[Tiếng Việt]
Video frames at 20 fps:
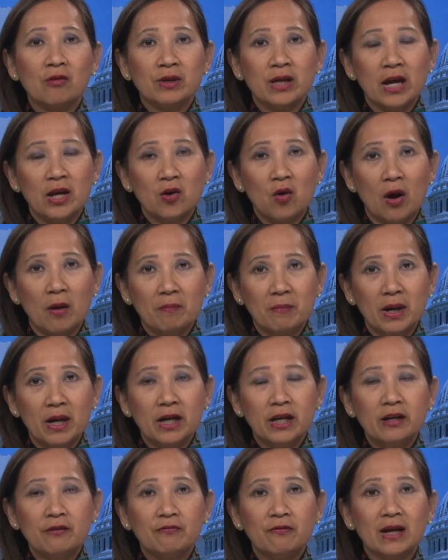giai đoạn
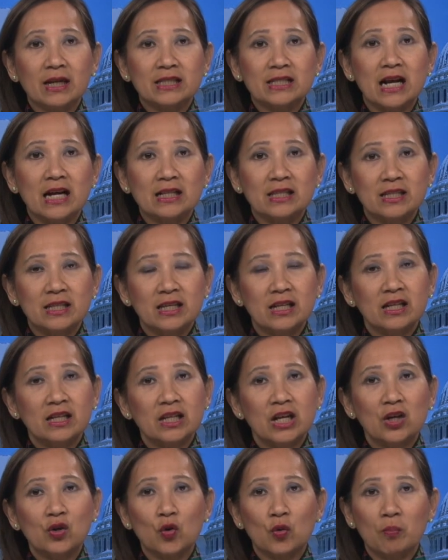mới và thẳng tiến
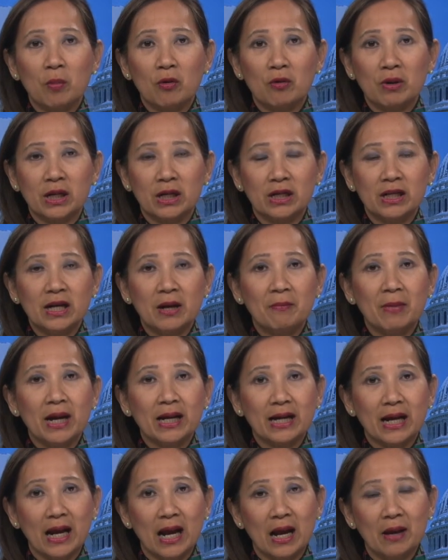đến cuộc bầu cử năm
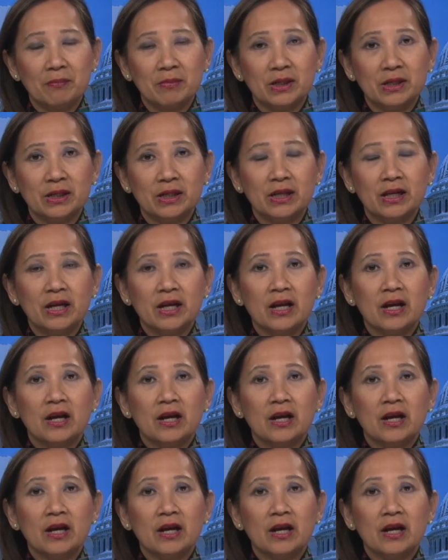2020